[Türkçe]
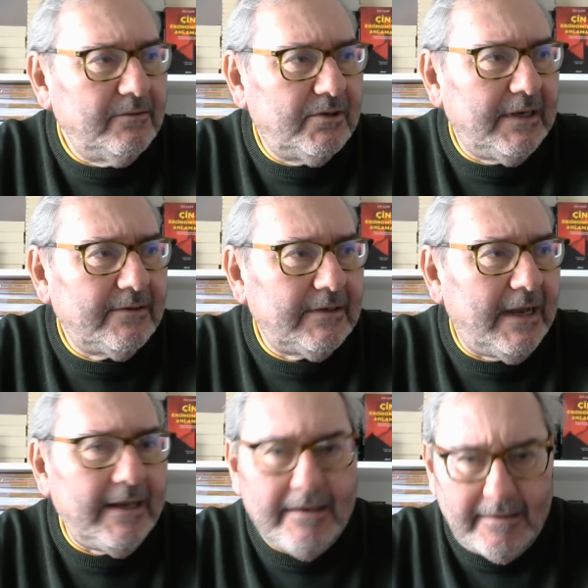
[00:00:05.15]

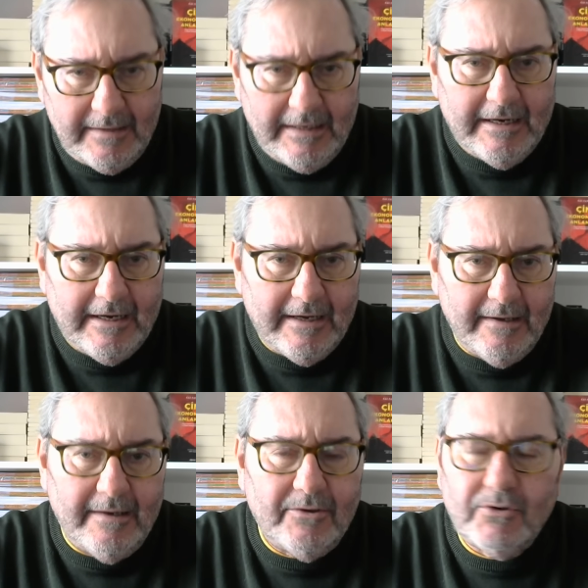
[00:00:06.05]
Cezayir ile
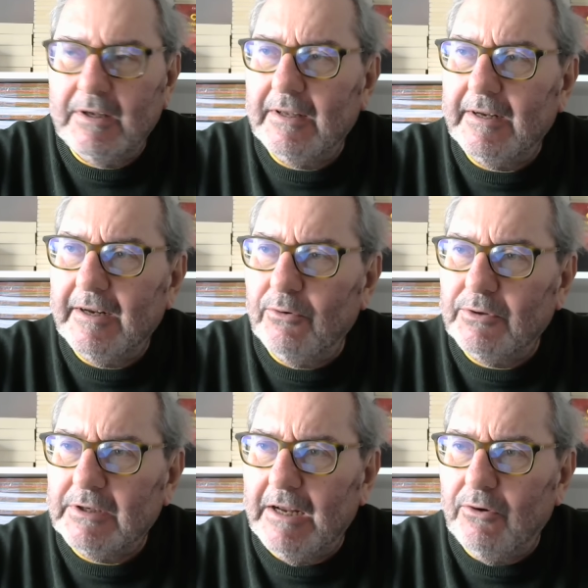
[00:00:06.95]
ilişkilere
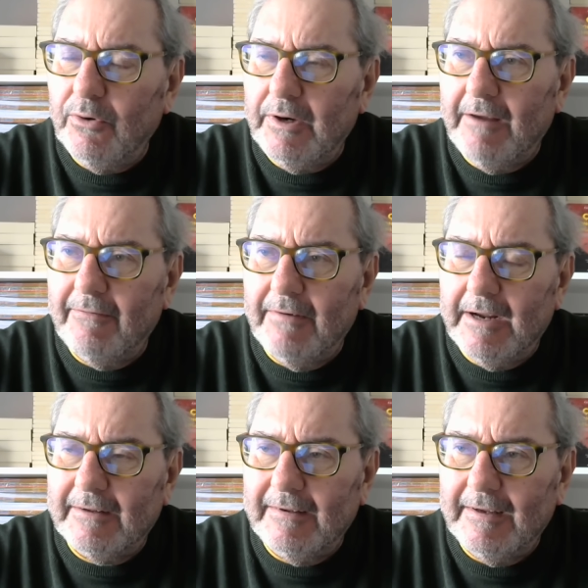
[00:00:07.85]
özel önem
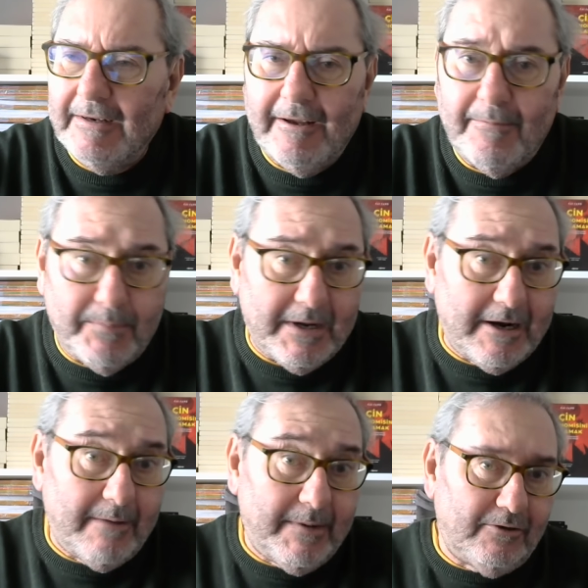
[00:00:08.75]
verdiğini hep
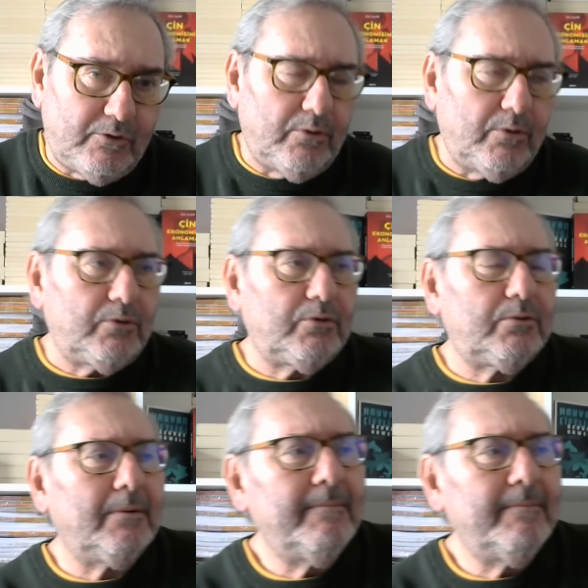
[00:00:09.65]
beraber izliyoruz.